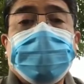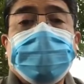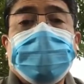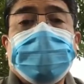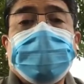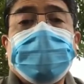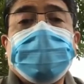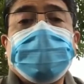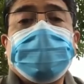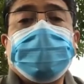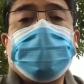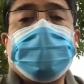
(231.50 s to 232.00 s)

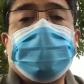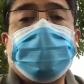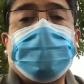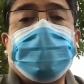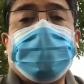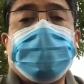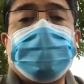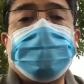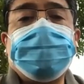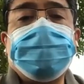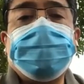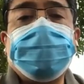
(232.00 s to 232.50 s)
Tetapi
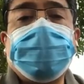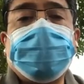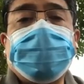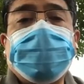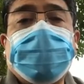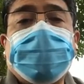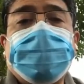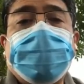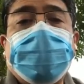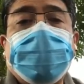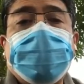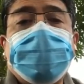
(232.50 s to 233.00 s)
kemudian
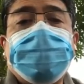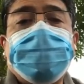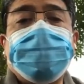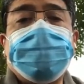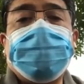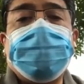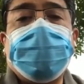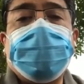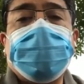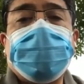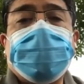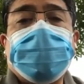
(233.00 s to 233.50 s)
tambahlah
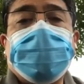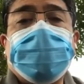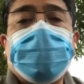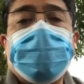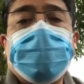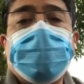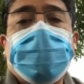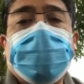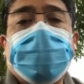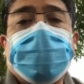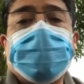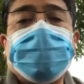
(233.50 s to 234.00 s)
juga keluar
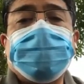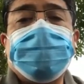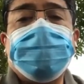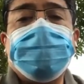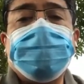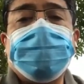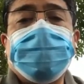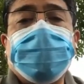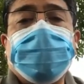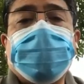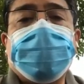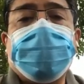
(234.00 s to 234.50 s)
tujuh
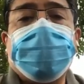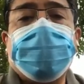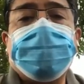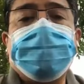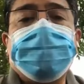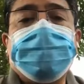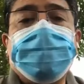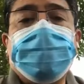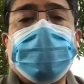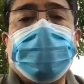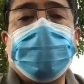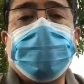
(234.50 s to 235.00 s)
ekor lembu yang
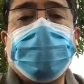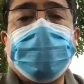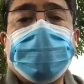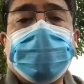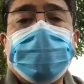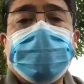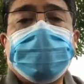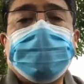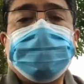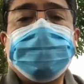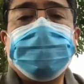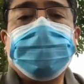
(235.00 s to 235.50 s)
lain.
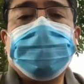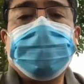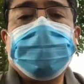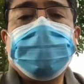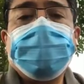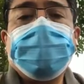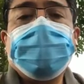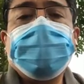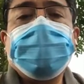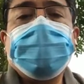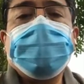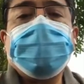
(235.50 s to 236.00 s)

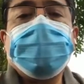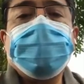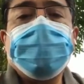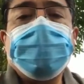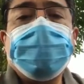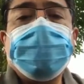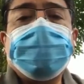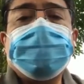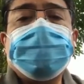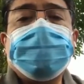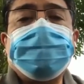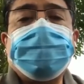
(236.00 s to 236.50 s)
Kulit
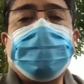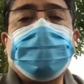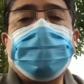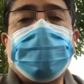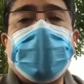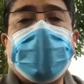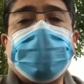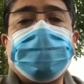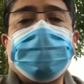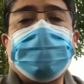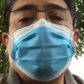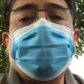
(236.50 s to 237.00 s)
pemalut
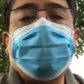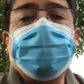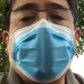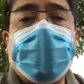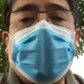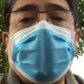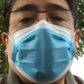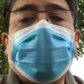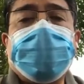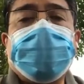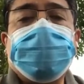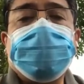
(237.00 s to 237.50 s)
tulang,
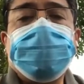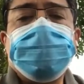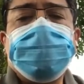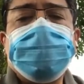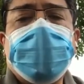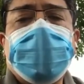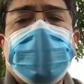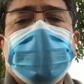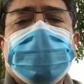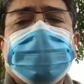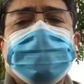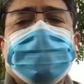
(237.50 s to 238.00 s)
sangat
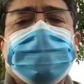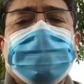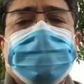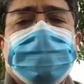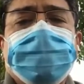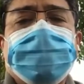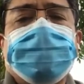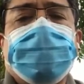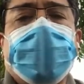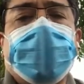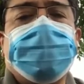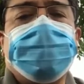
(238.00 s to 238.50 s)
buruk
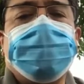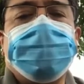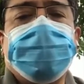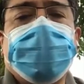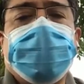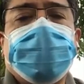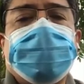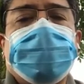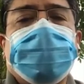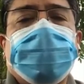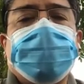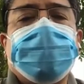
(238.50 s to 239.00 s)
bangunnya dan
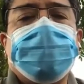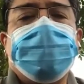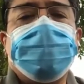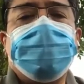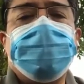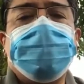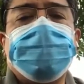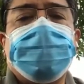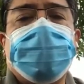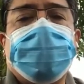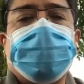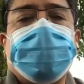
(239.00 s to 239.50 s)
kurus
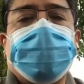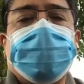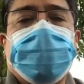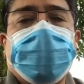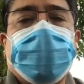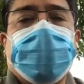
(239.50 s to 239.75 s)
badannya.